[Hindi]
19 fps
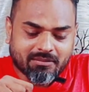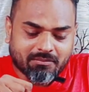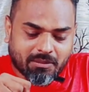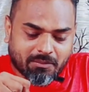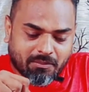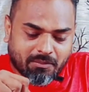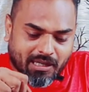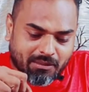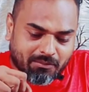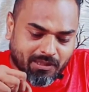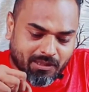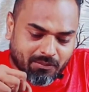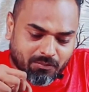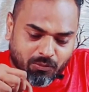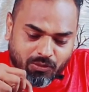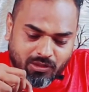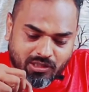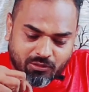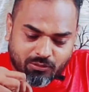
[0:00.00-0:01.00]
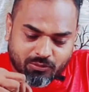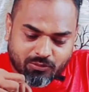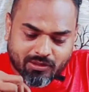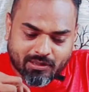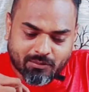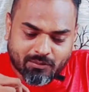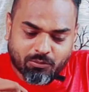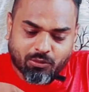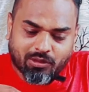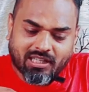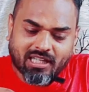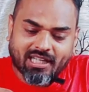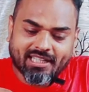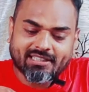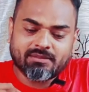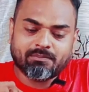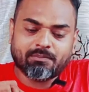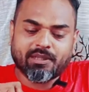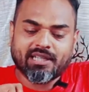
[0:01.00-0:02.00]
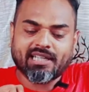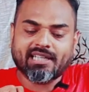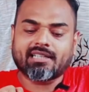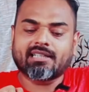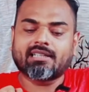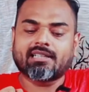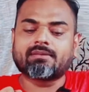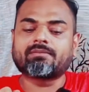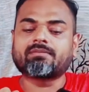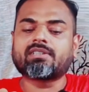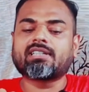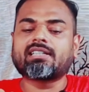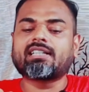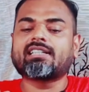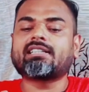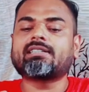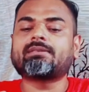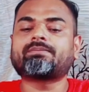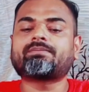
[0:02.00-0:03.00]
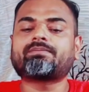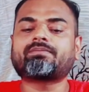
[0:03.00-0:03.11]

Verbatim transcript: मैं बार बार बोल रहा हूँ बोल